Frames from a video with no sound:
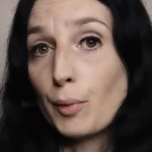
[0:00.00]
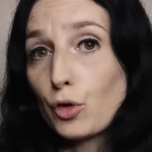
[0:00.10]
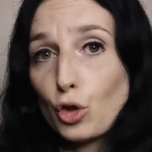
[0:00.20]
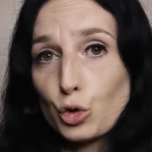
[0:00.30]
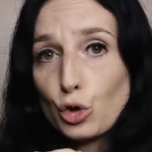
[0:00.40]

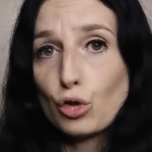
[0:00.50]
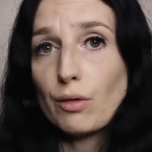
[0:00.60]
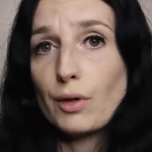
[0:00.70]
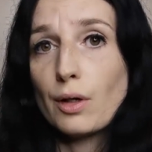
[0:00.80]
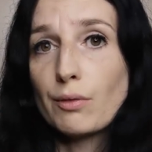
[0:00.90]
m'intéressait de
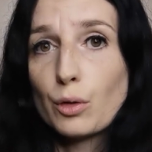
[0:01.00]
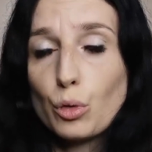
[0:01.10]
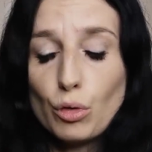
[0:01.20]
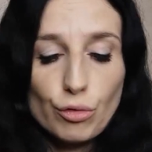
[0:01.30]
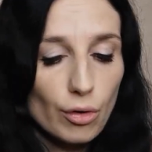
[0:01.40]
travailler avec
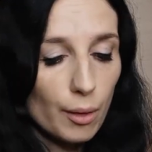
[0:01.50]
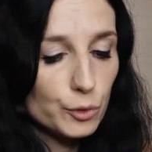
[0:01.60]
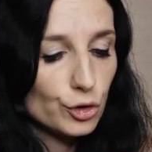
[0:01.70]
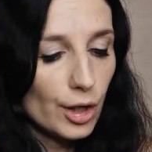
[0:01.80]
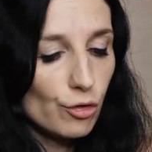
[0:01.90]
eux, de faire un
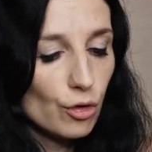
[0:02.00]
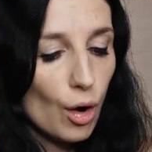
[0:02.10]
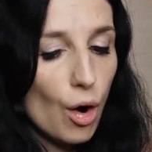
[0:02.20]
petit test.